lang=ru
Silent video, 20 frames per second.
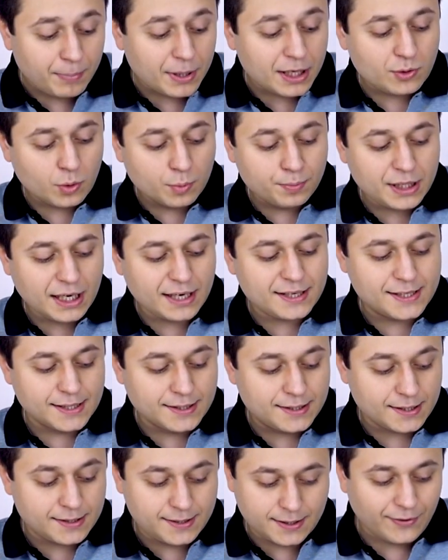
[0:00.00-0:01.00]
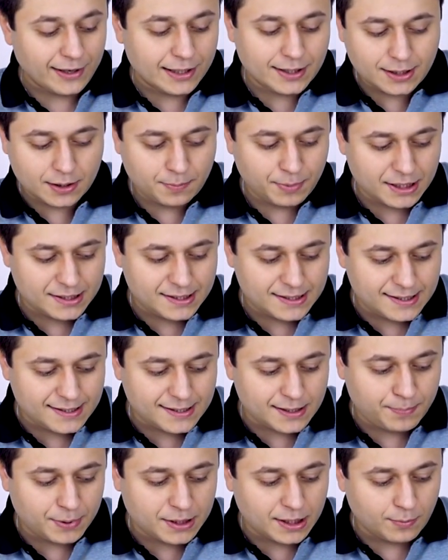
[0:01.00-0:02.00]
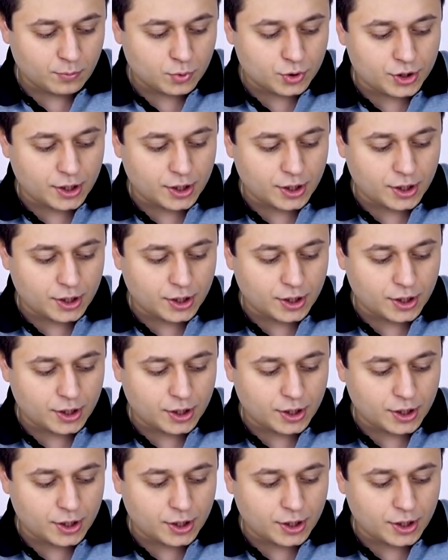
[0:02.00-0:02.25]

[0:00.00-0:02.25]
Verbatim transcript: поэтому меня и заинтересовал этот процессор, потому